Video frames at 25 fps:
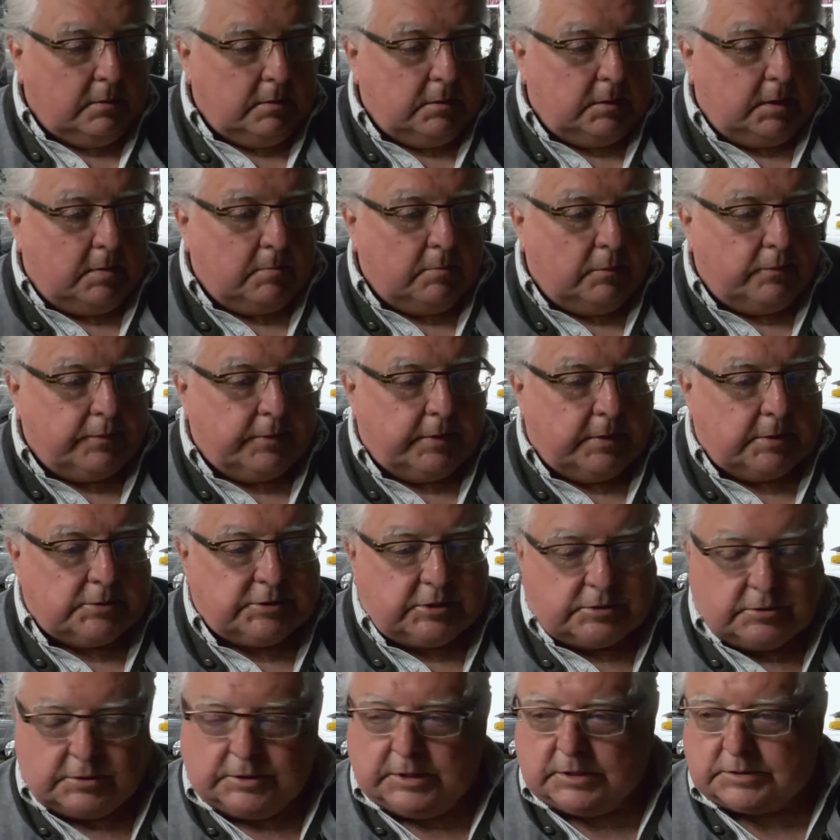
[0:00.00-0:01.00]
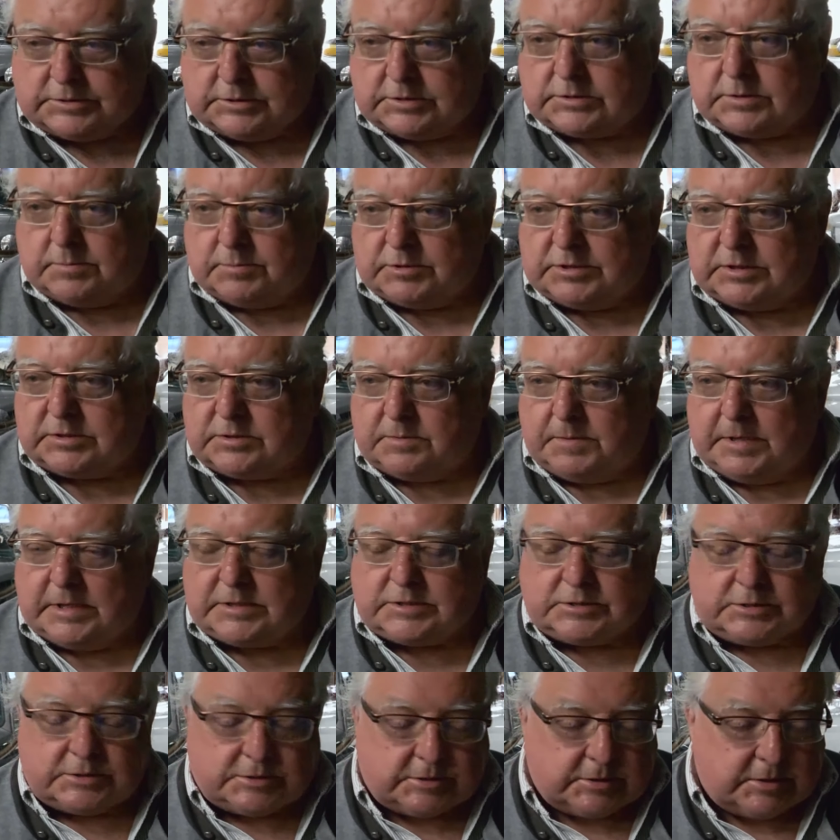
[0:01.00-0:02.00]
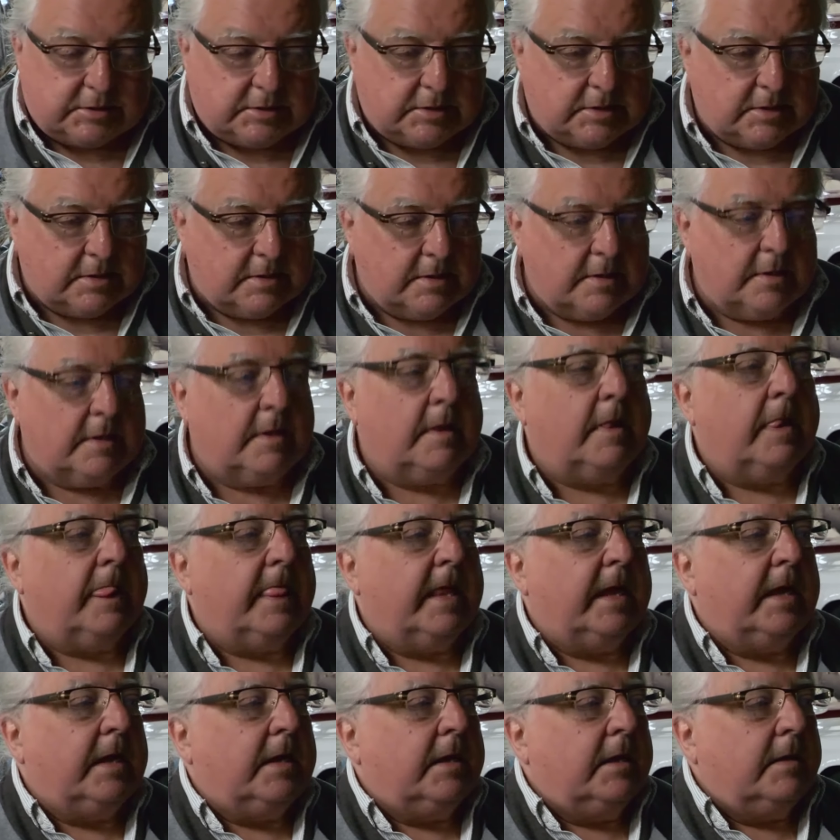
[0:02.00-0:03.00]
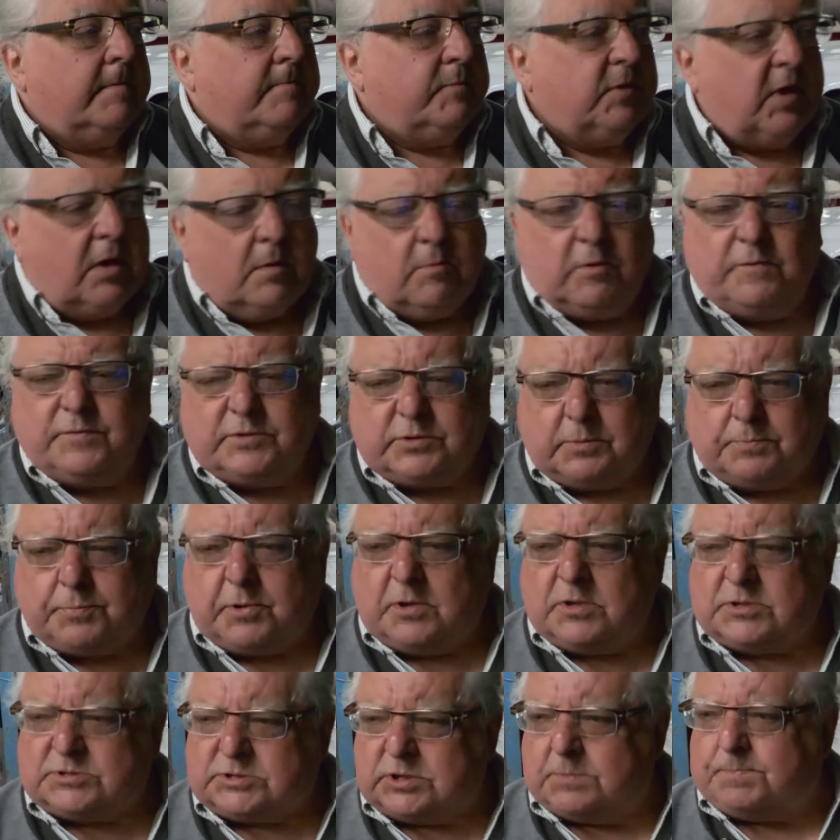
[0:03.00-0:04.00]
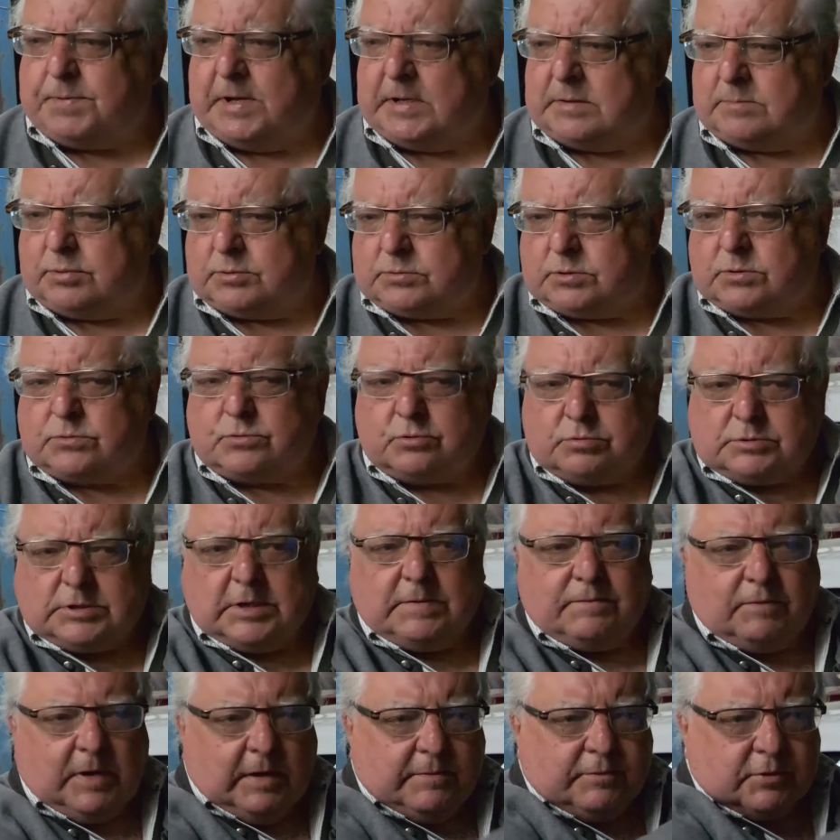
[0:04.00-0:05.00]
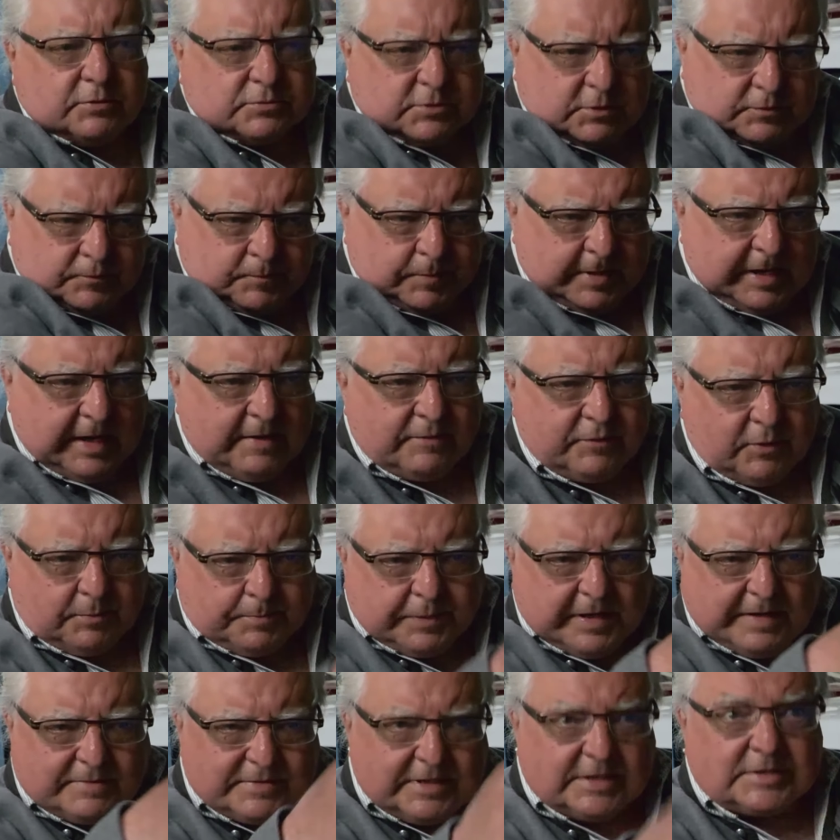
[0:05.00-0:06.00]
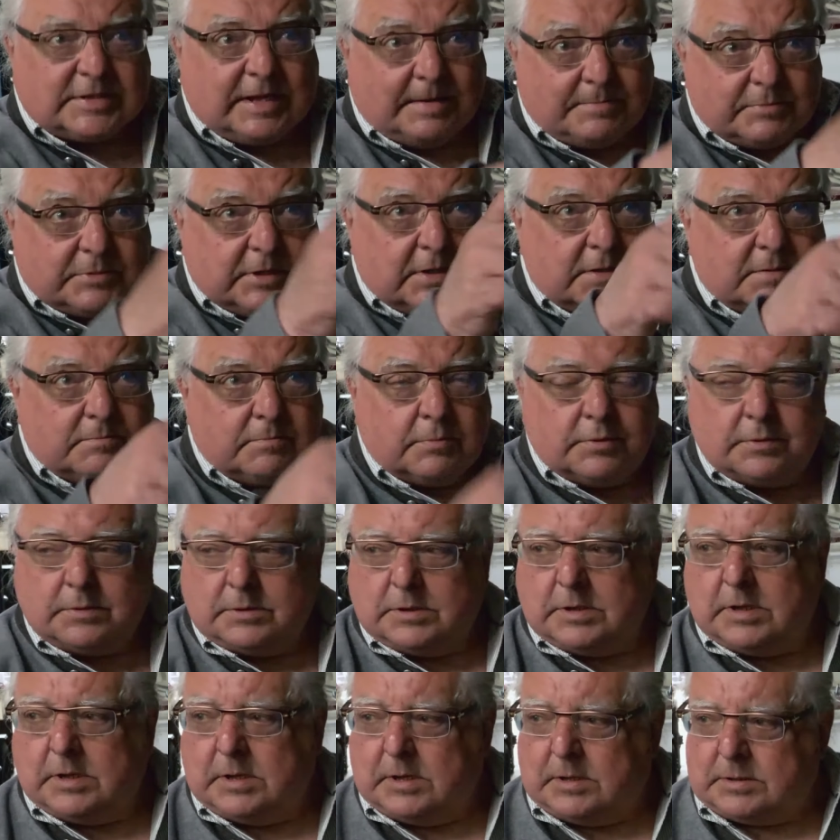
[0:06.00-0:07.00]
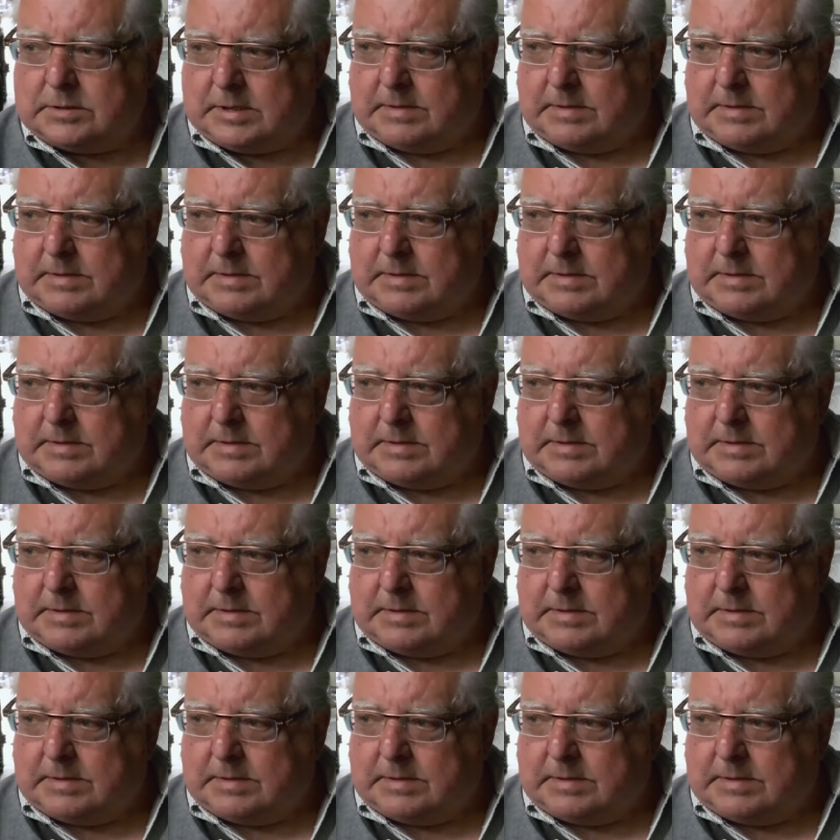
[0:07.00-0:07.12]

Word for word: Ja mówię, a gdzie to jest, gdzie to można zobaczyć? No, mówi to prosto pan, bo to tutaj w lewo, to w prawo, prawda, tamten. Tam pod górkę.